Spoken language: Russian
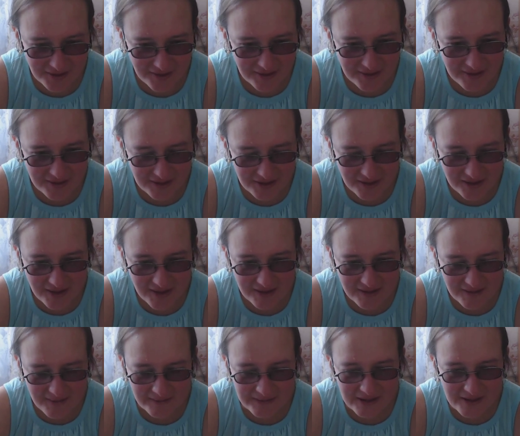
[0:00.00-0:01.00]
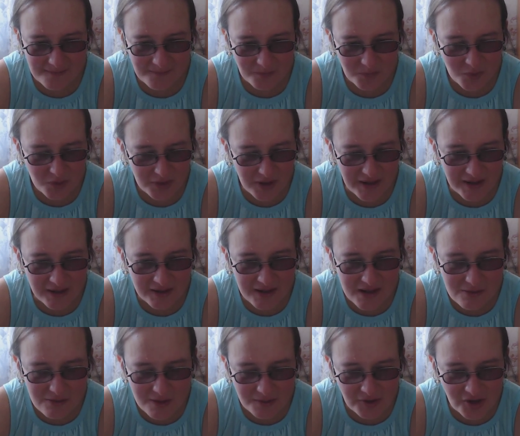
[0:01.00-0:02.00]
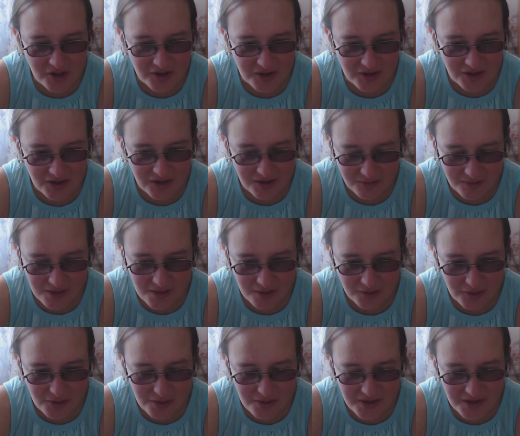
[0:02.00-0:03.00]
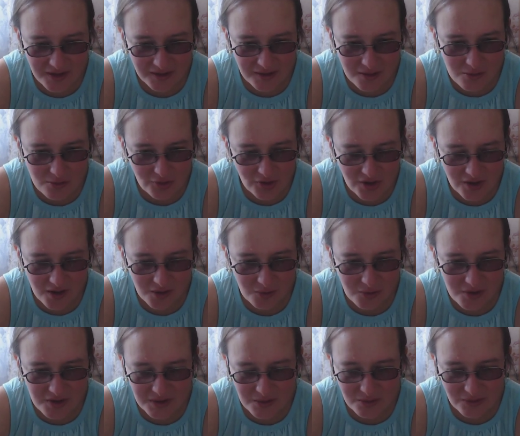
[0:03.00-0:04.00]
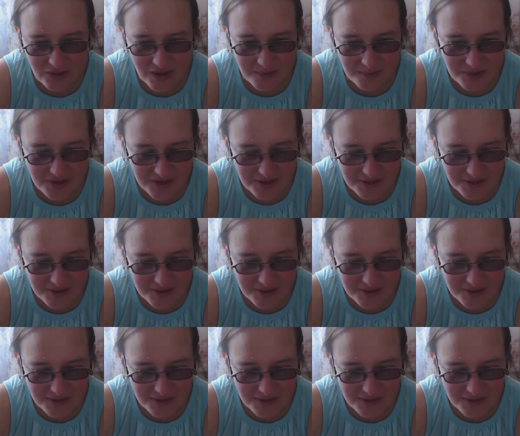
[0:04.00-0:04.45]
Оказывается, я, они, ну так как я его вообще нигде не видела, то ли это уже какой-нибудь там